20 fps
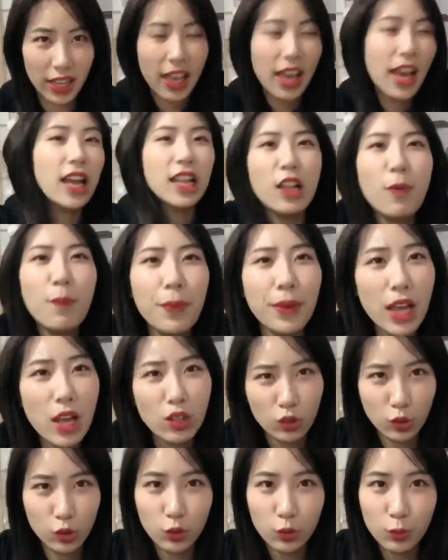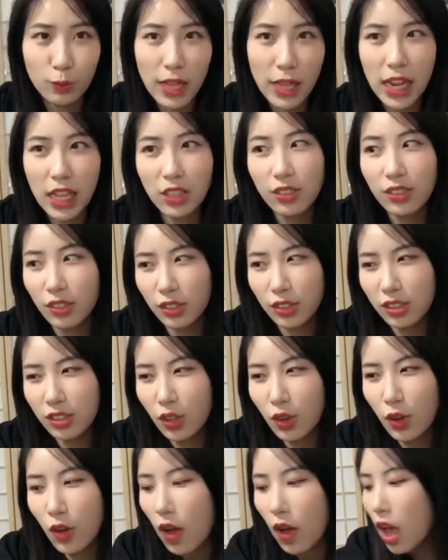可以都不要出门了，就有些时
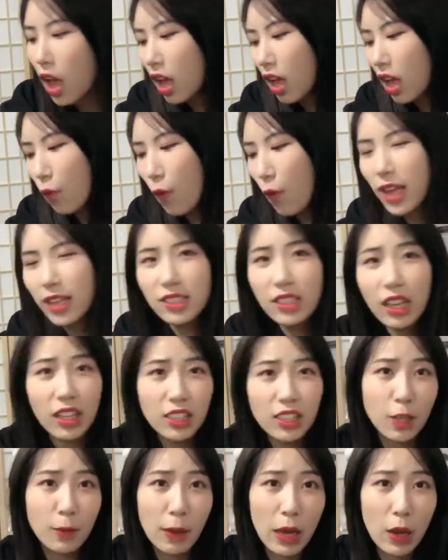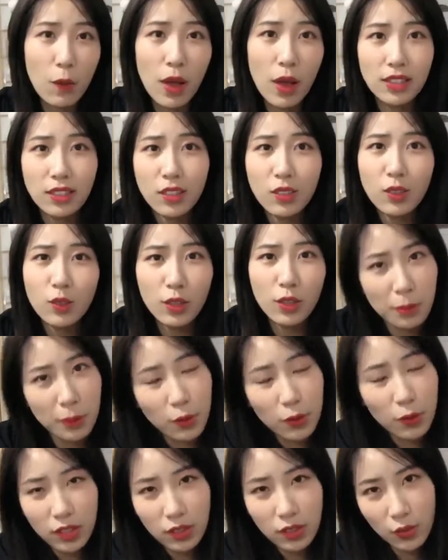候晚上你知道吧，晚上就特
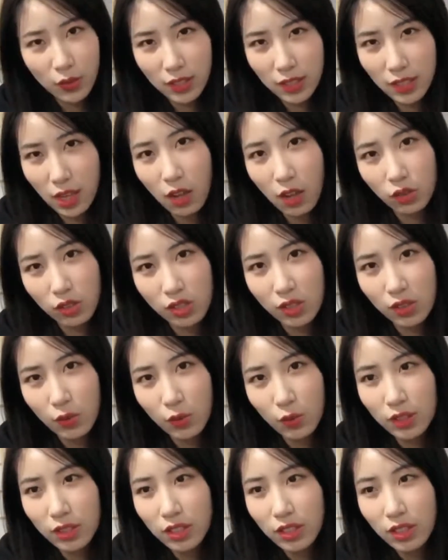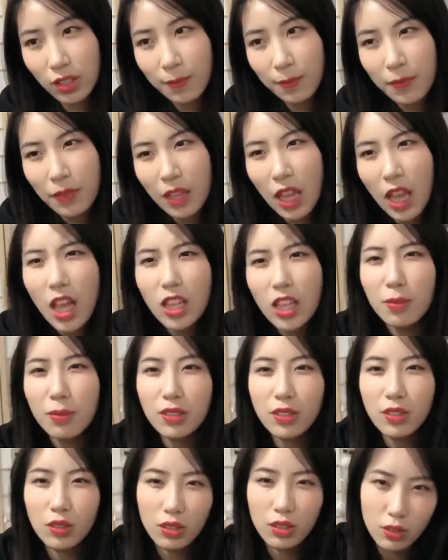别会容易想要吃东西，特
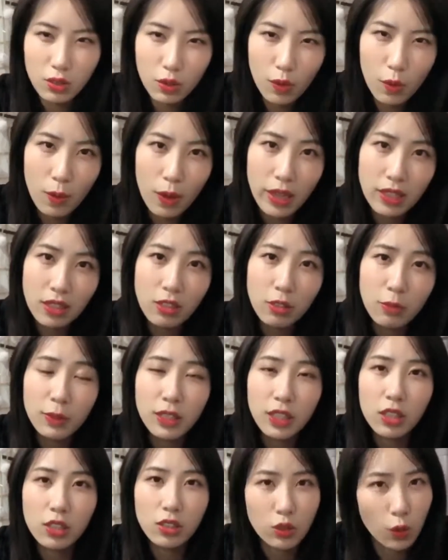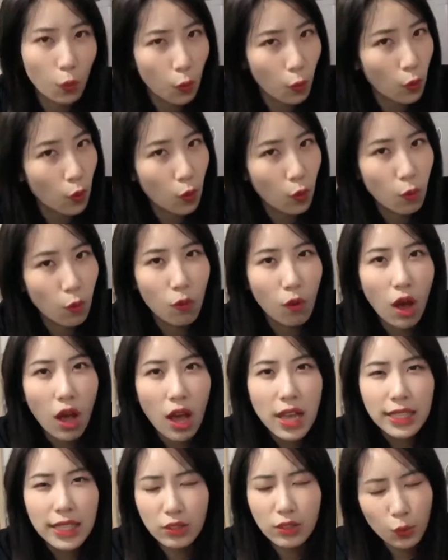别是有些时候晚上特别想吃火锅，
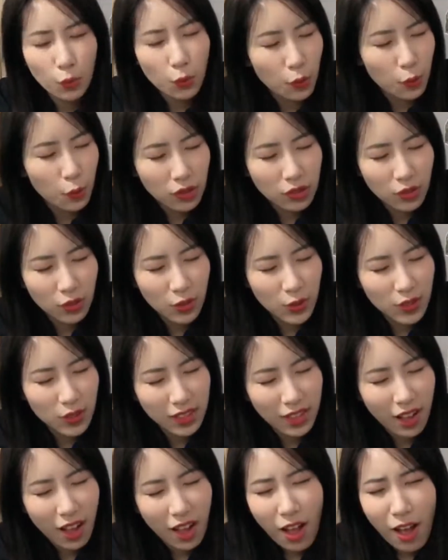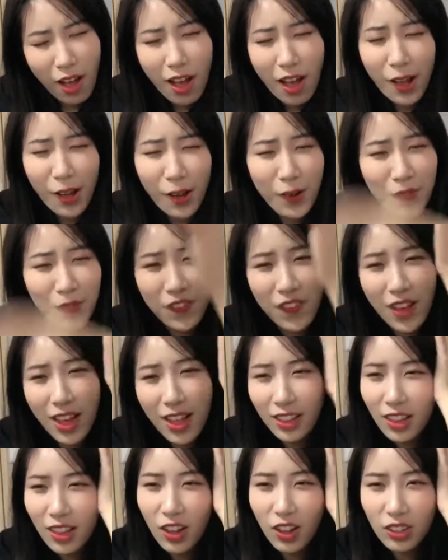想吃火锅的时候就真的好
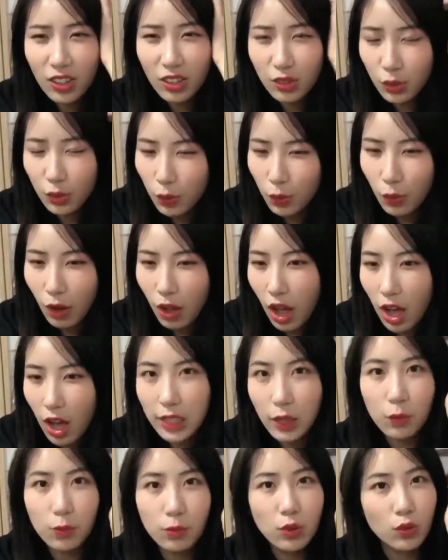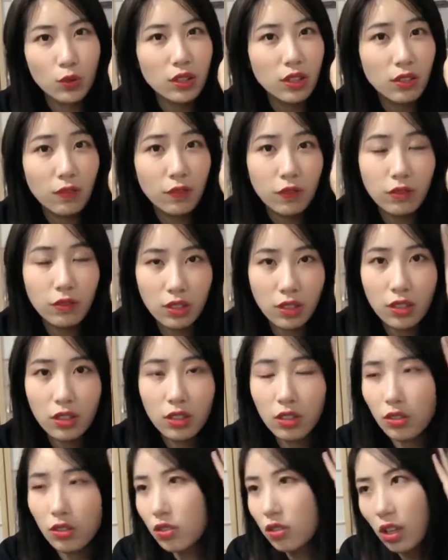烦恼，好想吃火锅。而且我们中心附近
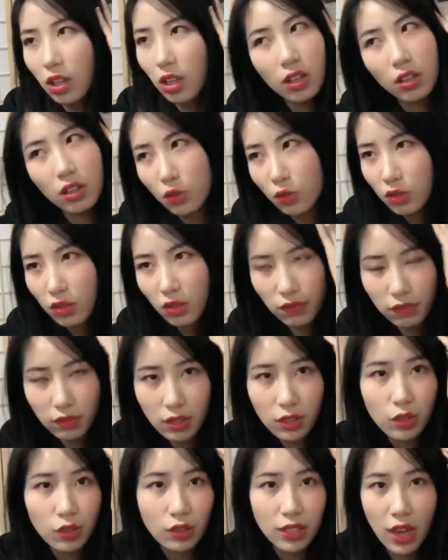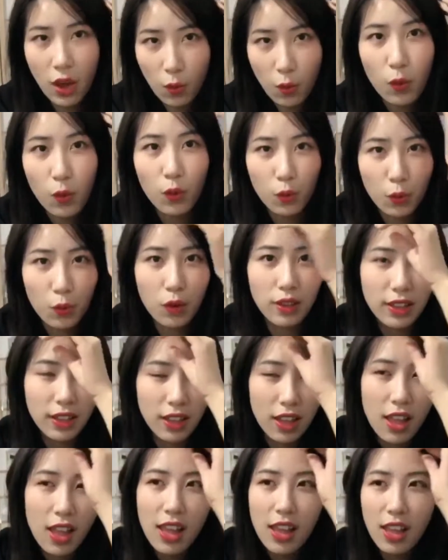就真的中心附近就有一家火锅
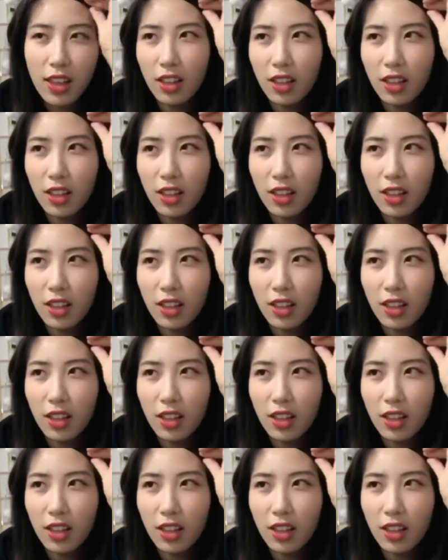店，